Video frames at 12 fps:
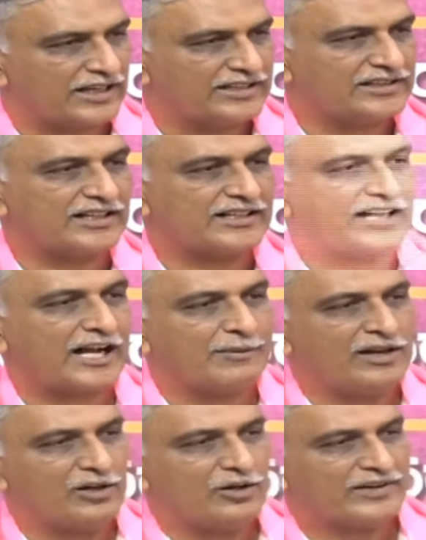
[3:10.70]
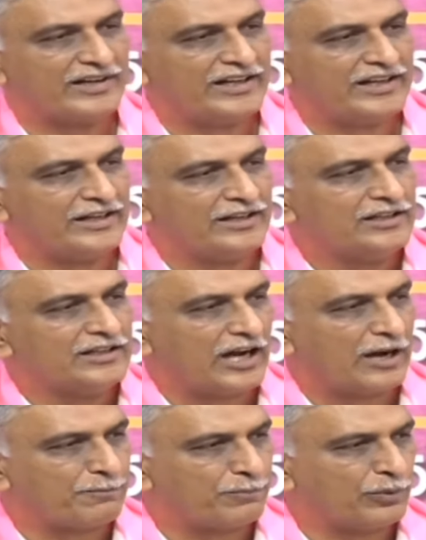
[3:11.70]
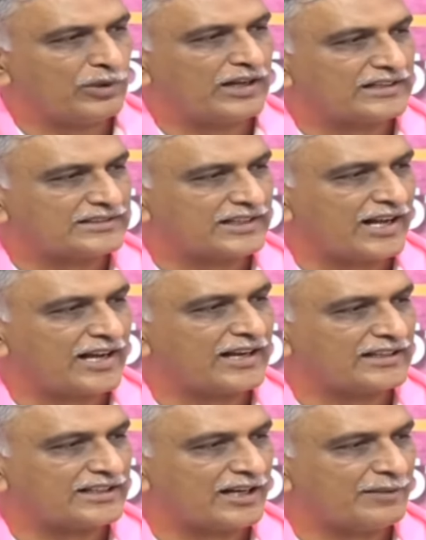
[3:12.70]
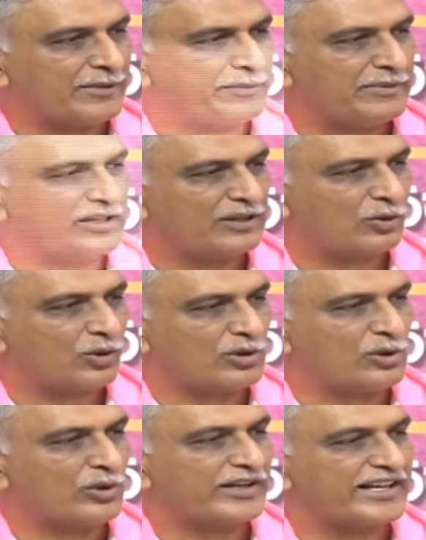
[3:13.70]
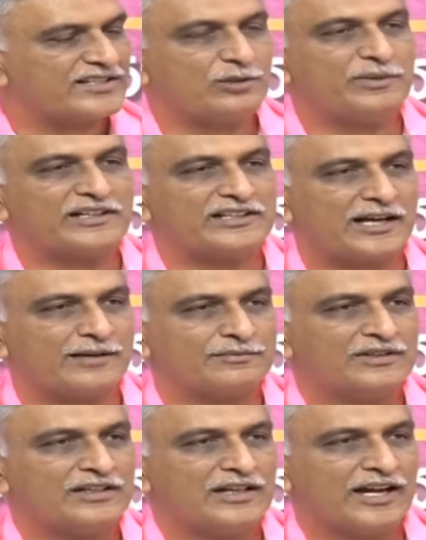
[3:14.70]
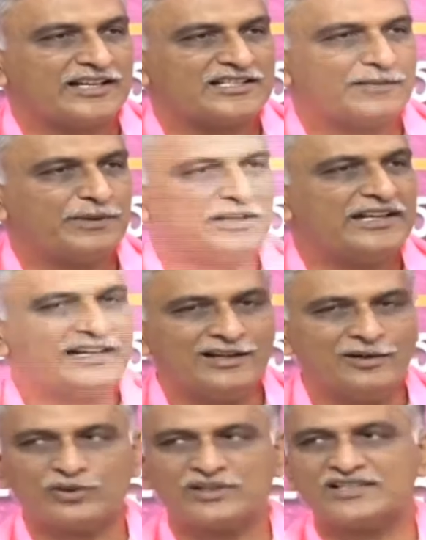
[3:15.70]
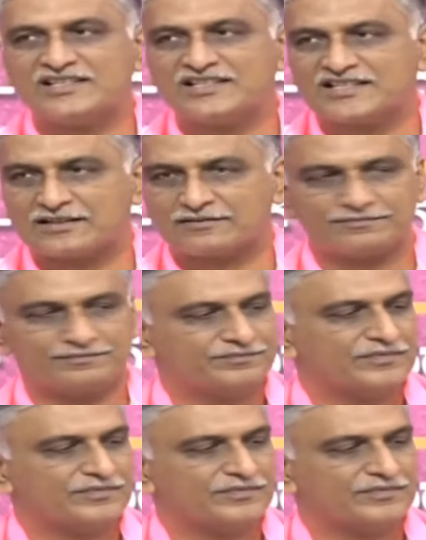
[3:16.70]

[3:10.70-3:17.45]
తదితర గ్రామాల్లోకి వెళ్ళి అప్పులు కట్టరా కట్టరా మిమ్మల్ని కోర్టులో కేసులు పెడతాం అని చెప్పి లీగల్ నోటీసులు ఇచ్చారు